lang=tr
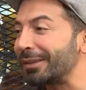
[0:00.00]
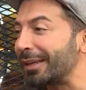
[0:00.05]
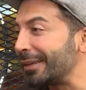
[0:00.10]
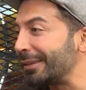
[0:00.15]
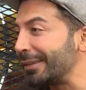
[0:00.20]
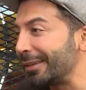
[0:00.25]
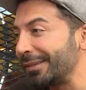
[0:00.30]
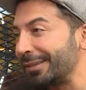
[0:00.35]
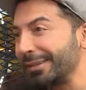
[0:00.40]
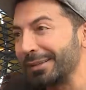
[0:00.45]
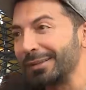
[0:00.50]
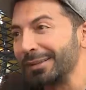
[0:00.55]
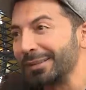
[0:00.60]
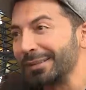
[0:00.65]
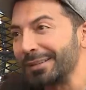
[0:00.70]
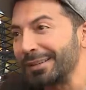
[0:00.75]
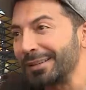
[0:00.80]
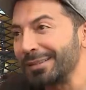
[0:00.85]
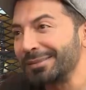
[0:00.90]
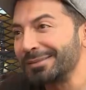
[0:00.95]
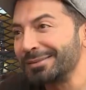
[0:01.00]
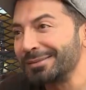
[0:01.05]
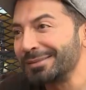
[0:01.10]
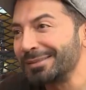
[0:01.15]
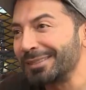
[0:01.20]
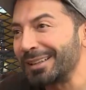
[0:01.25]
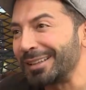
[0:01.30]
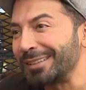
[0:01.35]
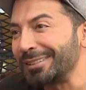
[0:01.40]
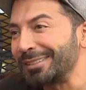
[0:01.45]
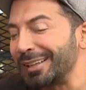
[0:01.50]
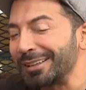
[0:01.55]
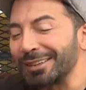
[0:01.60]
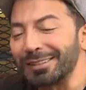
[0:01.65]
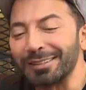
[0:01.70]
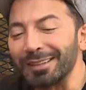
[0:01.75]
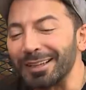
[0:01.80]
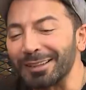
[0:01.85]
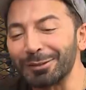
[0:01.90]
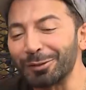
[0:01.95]
Daha ne ister insan? yani tatlı
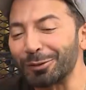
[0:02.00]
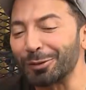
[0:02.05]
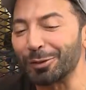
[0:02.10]
tatlı